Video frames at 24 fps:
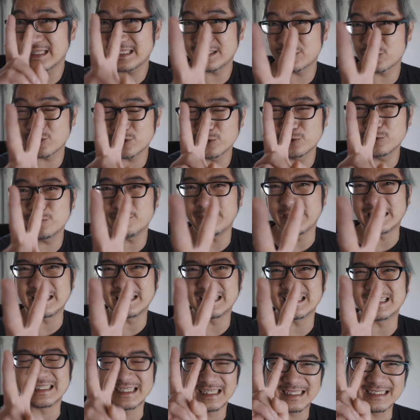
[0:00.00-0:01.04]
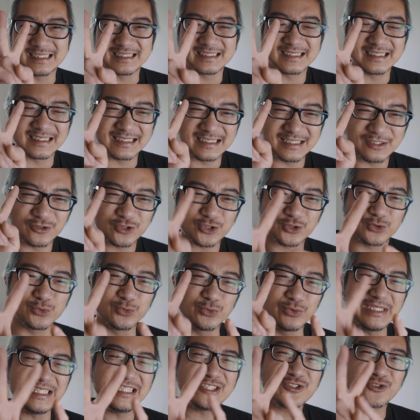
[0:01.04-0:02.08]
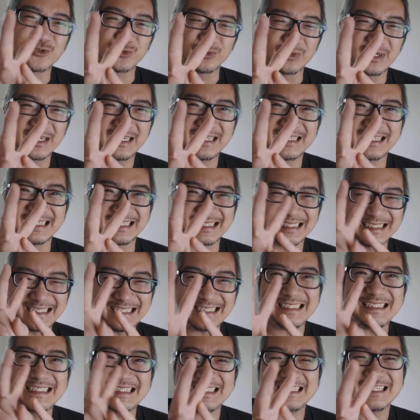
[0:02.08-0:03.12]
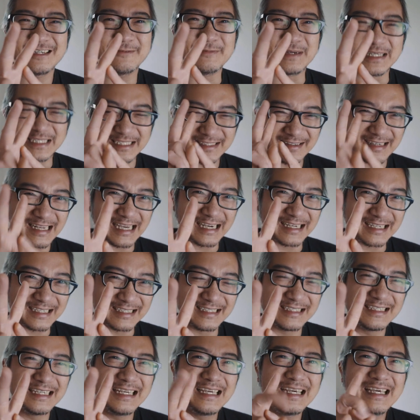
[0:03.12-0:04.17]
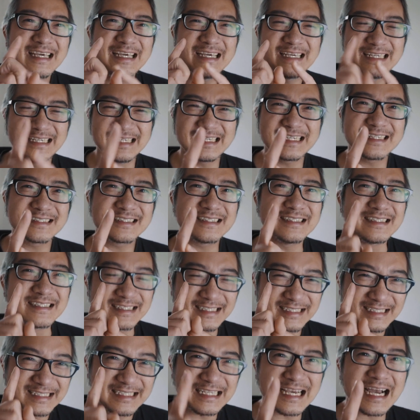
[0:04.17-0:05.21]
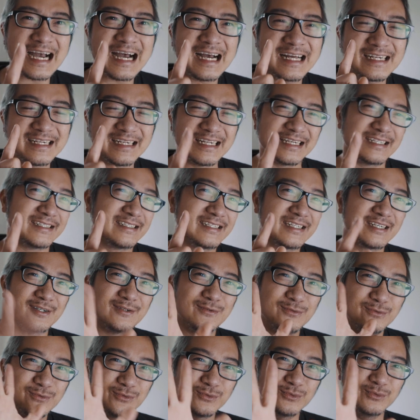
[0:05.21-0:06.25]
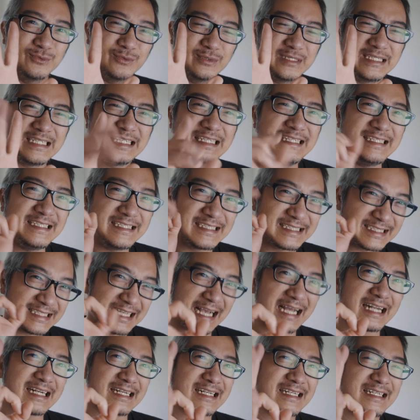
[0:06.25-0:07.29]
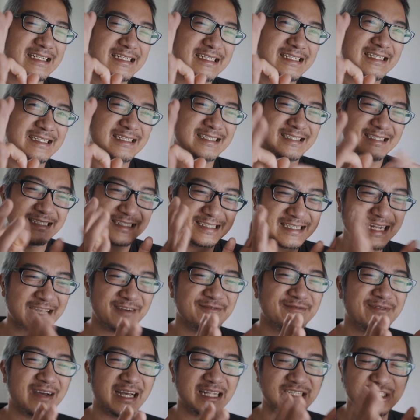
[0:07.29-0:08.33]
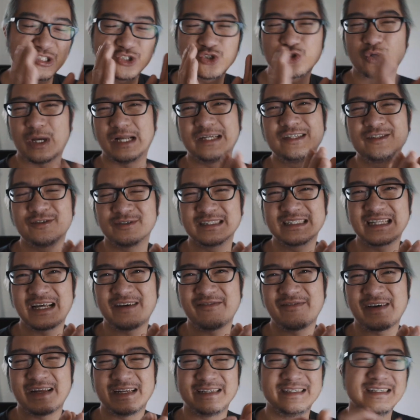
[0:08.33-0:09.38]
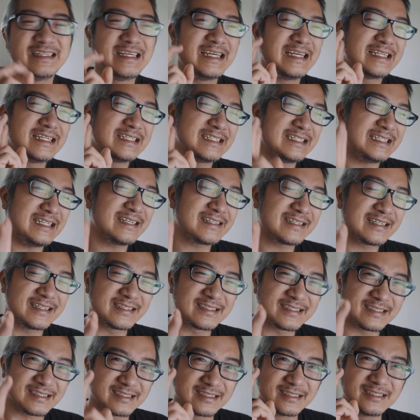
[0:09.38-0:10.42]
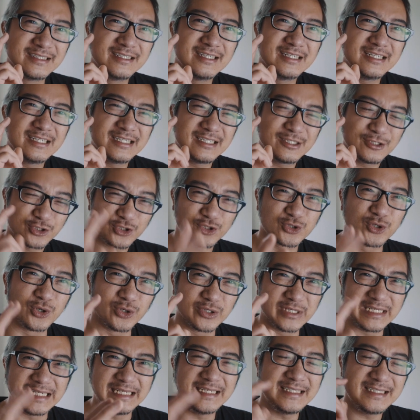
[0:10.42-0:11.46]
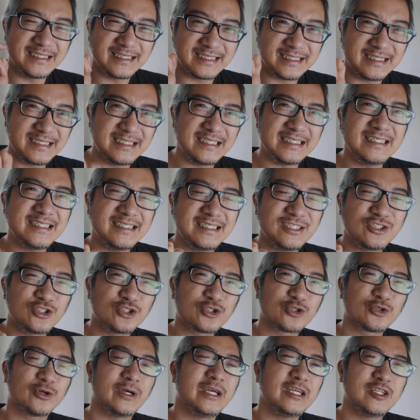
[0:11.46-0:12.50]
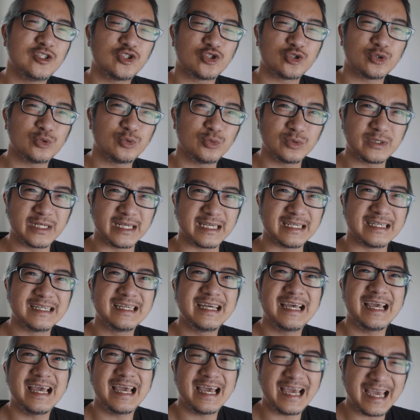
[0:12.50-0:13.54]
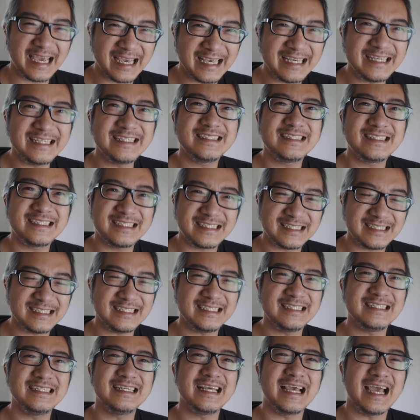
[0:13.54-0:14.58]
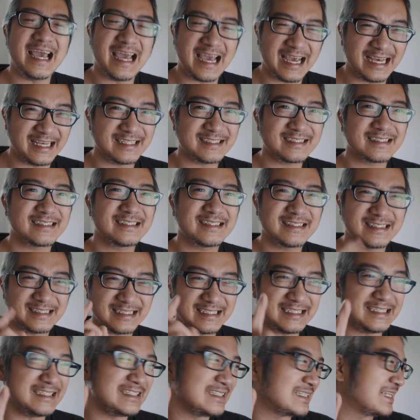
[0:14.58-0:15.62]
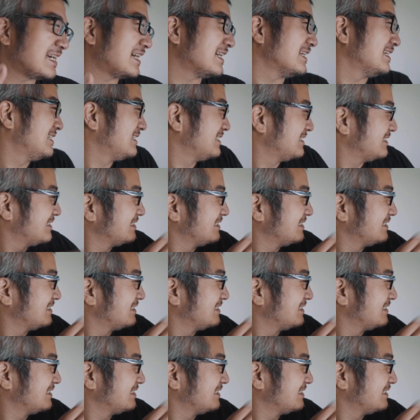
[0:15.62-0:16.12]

出名的或者是数一数二的第一、第二名就两个，一个是佳能的五 D 三单反传统的单反，第二个是索尼新推出的。A7S 第一代，